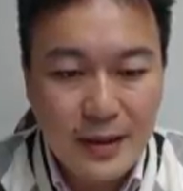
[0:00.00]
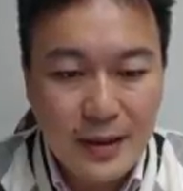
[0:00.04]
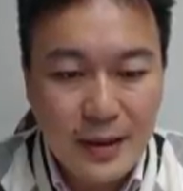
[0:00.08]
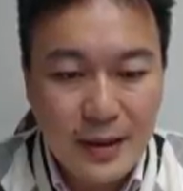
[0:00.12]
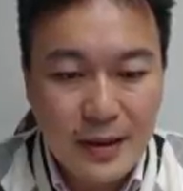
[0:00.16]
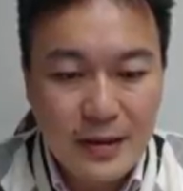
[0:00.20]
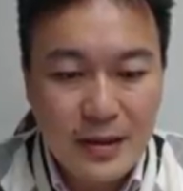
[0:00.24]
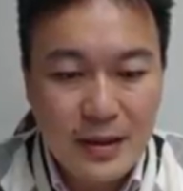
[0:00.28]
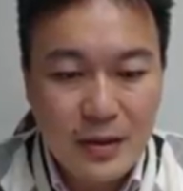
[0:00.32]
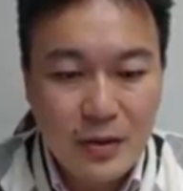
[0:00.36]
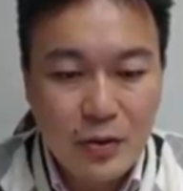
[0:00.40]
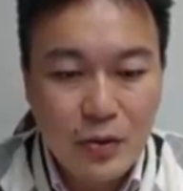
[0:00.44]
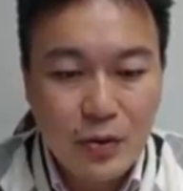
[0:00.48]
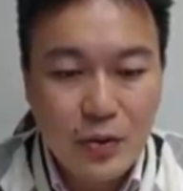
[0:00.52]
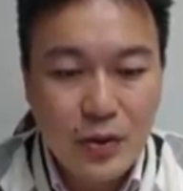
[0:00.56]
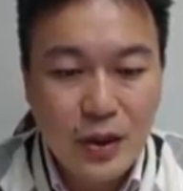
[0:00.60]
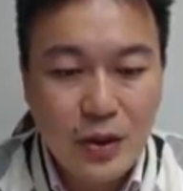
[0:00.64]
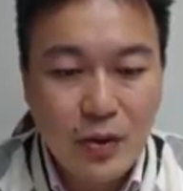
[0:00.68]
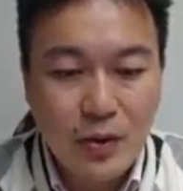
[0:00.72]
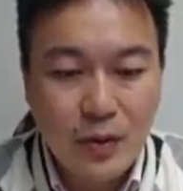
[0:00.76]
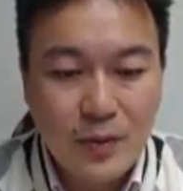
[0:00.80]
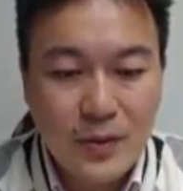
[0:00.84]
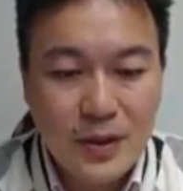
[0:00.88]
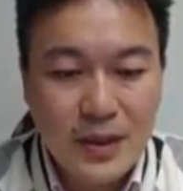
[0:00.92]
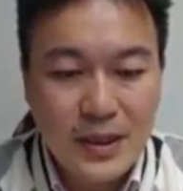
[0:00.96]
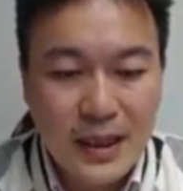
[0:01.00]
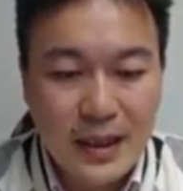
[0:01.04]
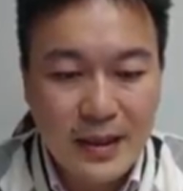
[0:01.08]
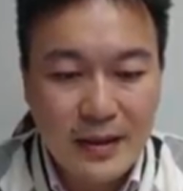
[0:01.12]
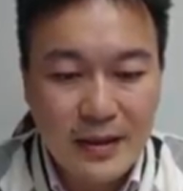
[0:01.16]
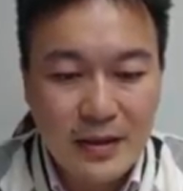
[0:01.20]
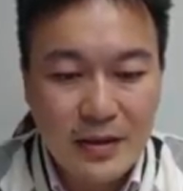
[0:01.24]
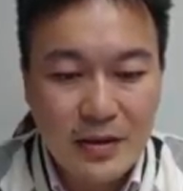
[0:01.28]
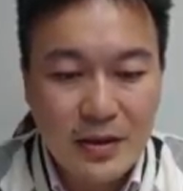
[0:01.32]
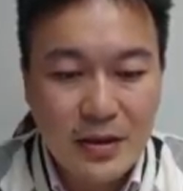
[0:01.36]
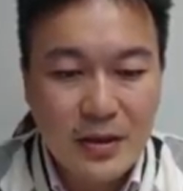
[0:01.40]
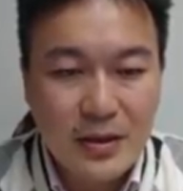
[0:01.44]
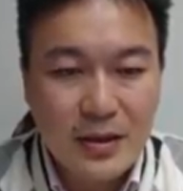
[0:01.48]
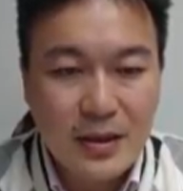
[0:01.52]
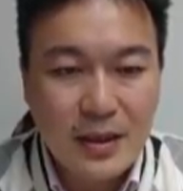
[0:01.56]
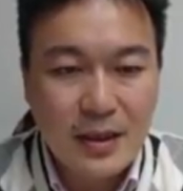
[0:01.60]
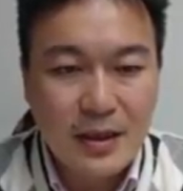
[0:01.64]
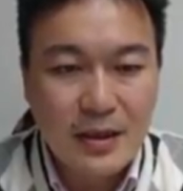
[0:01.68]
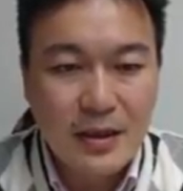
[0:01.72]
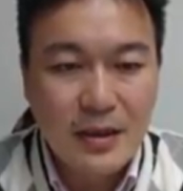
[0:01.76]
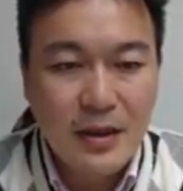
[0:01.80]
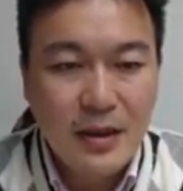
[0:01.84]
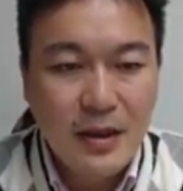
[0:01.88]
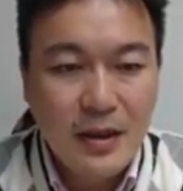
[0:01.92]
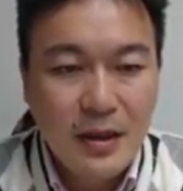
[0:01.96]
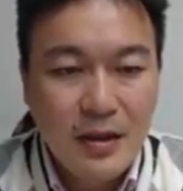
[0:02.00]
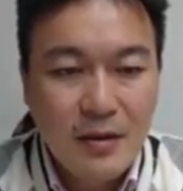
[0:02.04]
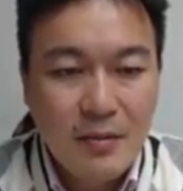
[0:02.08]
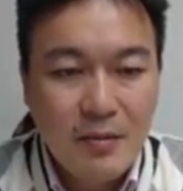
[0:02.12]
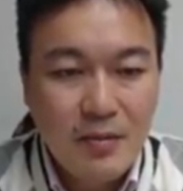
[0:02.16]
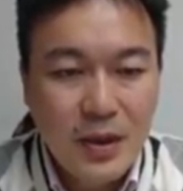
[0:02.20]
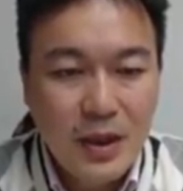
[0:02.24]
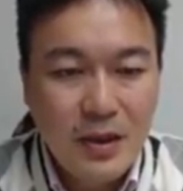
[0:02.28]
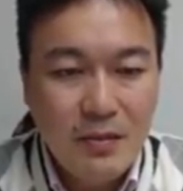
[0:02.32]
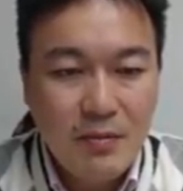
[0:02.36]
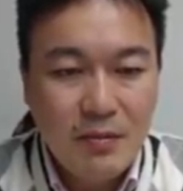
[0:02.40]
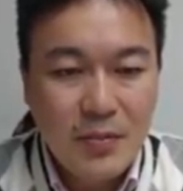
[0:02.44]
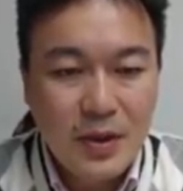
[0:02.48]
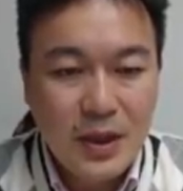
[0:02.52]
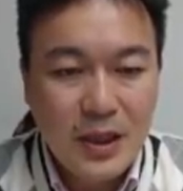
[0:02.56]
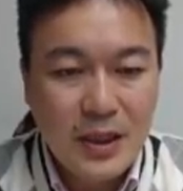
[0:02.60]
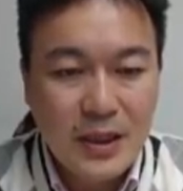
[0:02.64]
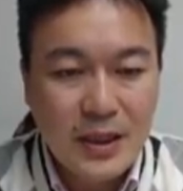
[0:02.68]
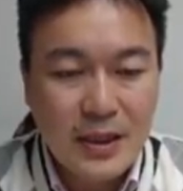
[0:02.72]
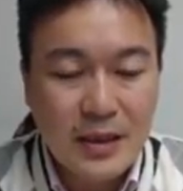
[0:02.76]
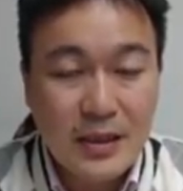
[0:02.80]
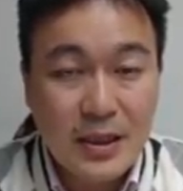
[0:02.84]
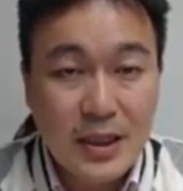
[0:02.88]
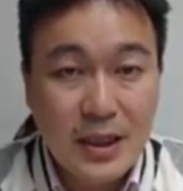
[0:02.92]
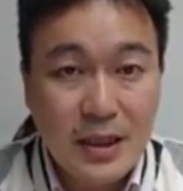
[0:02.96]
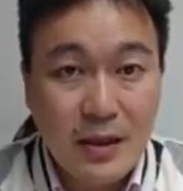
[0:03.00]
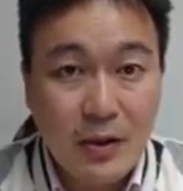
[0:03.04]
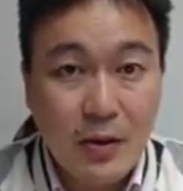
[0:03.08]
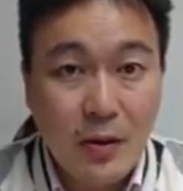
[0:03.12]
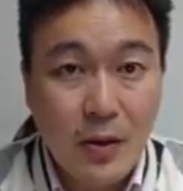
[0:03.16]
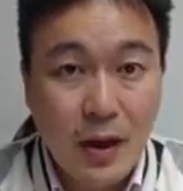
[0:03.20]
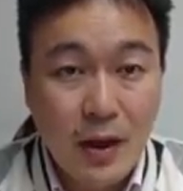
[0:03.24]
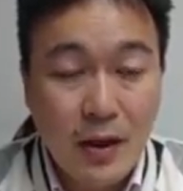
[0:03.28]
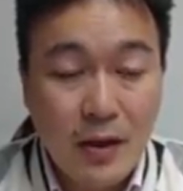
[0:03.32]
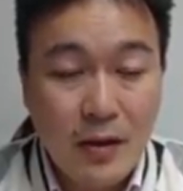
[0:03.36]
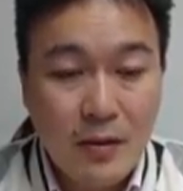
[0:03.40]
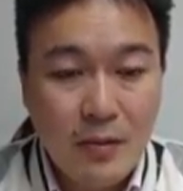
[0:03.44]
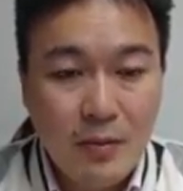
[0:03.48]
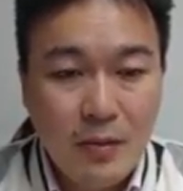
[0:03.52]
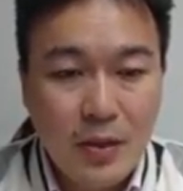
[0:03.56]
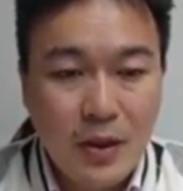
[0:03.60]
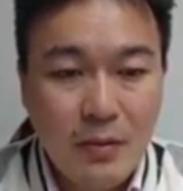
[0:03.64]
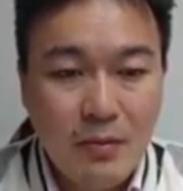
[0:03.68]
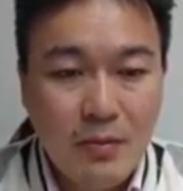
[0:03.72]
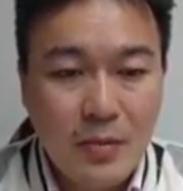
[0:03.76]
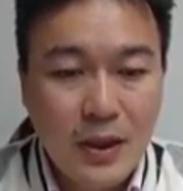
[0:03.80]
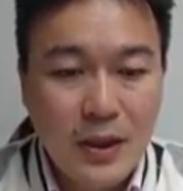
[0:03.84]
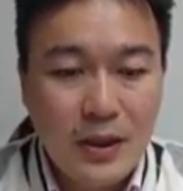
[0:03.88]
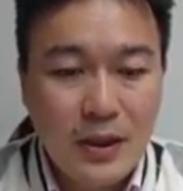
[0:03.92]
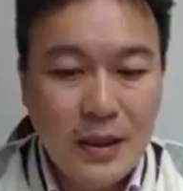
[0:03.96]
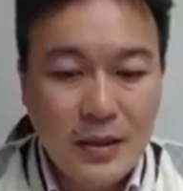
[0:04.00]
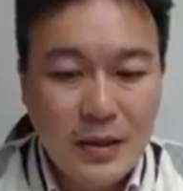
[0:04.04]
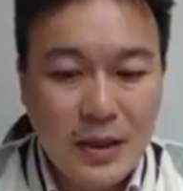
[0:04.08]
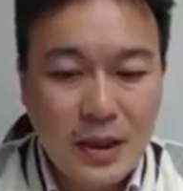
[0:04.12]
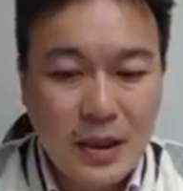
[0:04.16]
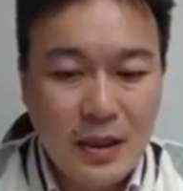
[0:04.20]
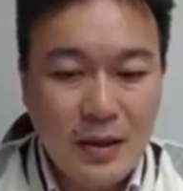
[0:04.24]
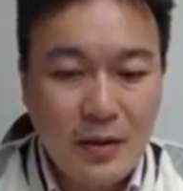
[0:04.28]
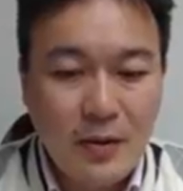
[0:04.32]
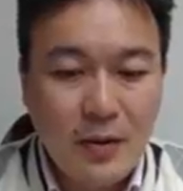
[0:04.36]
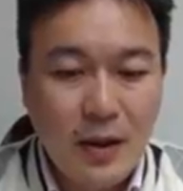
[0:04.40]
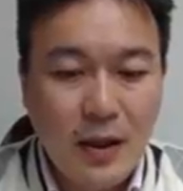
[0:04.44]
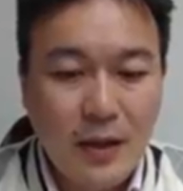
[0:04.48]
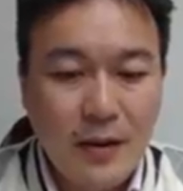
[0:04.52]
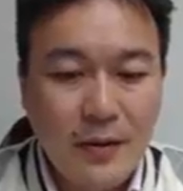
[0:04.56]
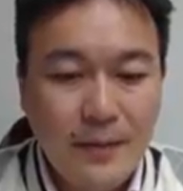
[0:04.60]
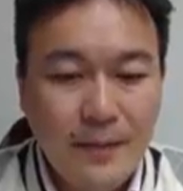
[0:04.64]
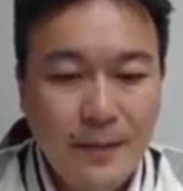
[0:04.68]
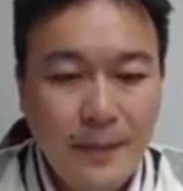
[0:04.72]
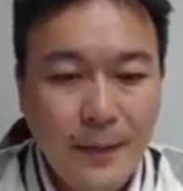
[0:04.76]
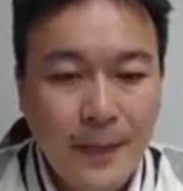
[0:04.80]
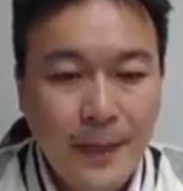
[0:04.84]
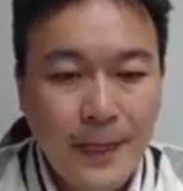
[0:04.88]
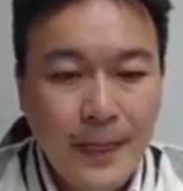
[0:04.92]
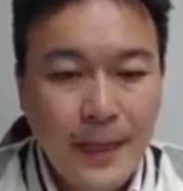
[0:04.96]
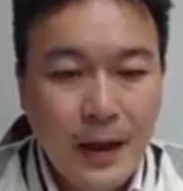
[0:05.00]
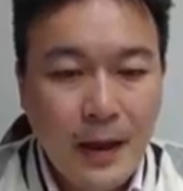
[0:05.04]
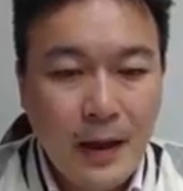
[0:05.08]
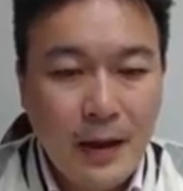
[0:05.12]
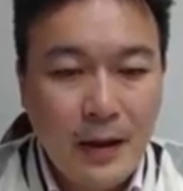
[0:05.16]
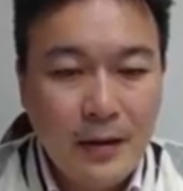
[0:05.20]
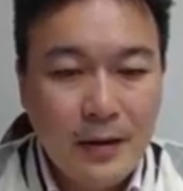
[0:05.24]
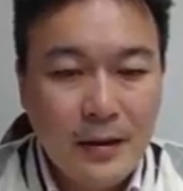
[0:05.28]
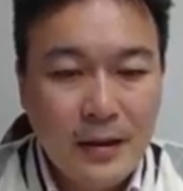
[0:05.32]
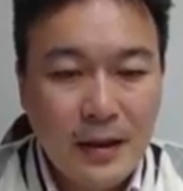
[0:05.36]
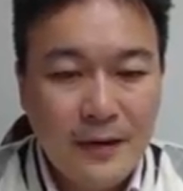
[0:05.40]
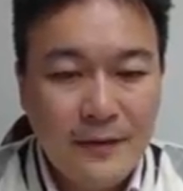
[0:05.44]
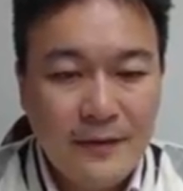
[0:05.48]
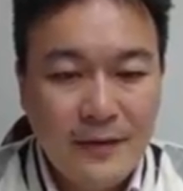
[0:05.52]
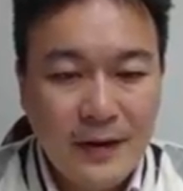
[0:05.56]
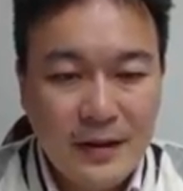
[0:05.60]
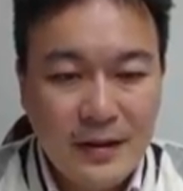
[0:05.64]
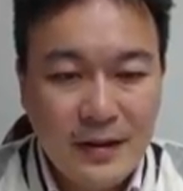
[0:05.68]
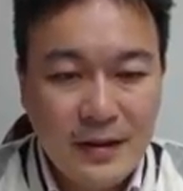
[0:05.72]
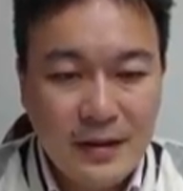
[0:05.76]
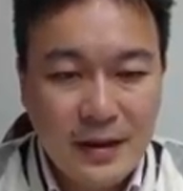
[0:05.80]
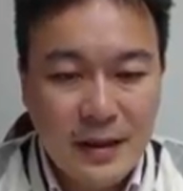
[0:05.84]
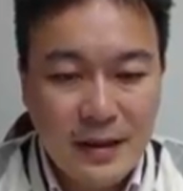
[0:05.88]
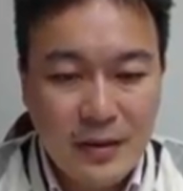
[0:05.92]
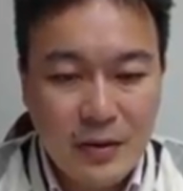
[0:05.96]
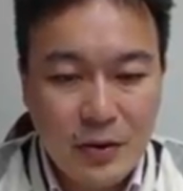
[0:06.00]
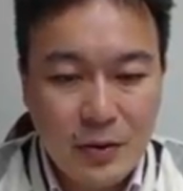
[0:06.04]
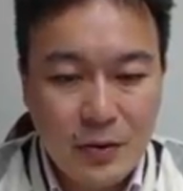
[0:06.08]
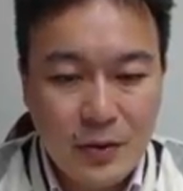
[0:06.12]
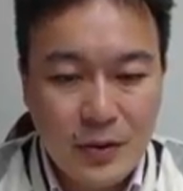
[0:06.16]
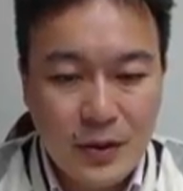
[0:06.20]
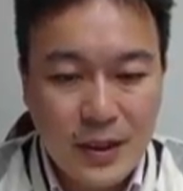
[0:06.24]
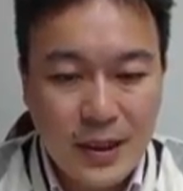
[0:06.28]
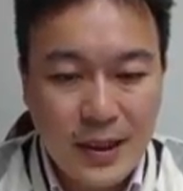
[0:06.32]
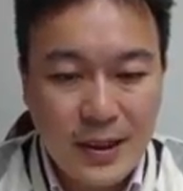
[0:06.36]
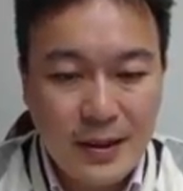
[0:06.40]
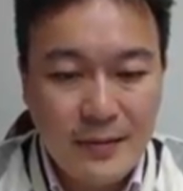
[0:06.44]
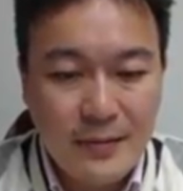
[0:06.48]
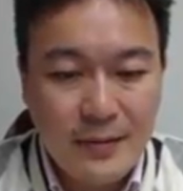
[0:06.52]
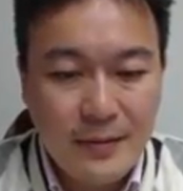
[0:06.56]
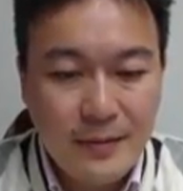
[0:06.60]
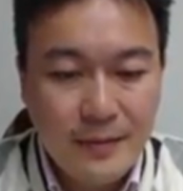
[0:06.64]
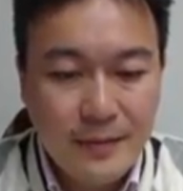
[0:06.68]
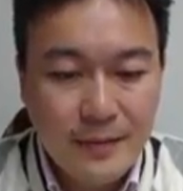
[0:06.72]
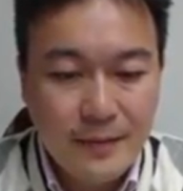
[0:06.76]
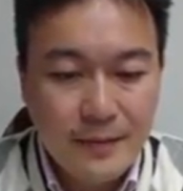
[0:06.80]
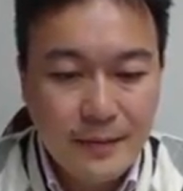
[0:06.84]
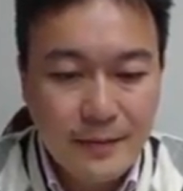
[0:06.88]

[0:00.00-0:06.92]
那请注意，我们讲的是这个聘聘的情况，聘聘的情况，好，它发生在中间。